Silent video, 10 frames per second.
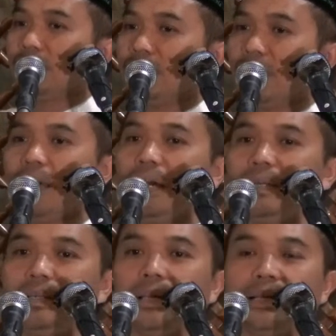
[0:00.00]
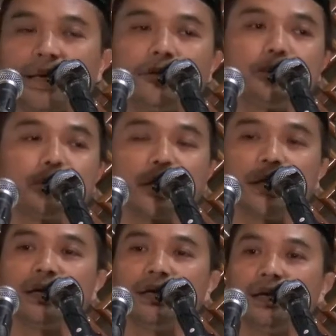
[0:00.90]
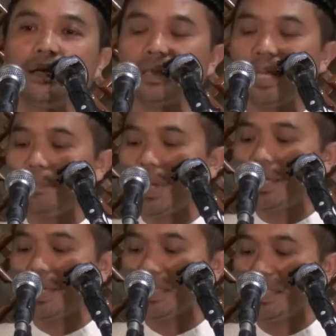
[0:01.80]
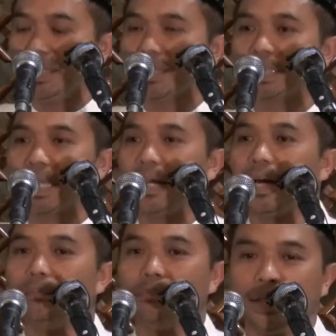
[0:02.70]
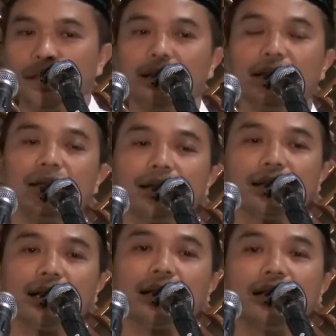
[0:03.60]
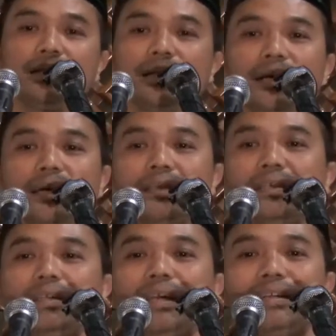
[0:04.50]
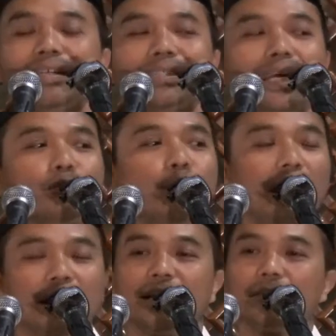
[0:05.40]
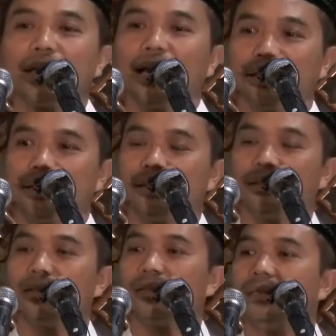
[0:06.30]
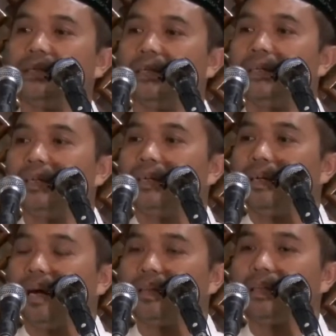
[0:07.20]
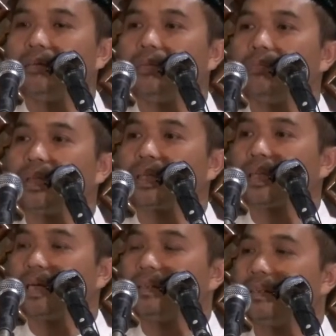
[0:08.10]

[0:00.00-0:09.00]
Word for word: ila akhir ayat ya. kenapa ayat ini yang saya ambil karena di ayat ini ada satu hal yang menarik ya. Allah memberikan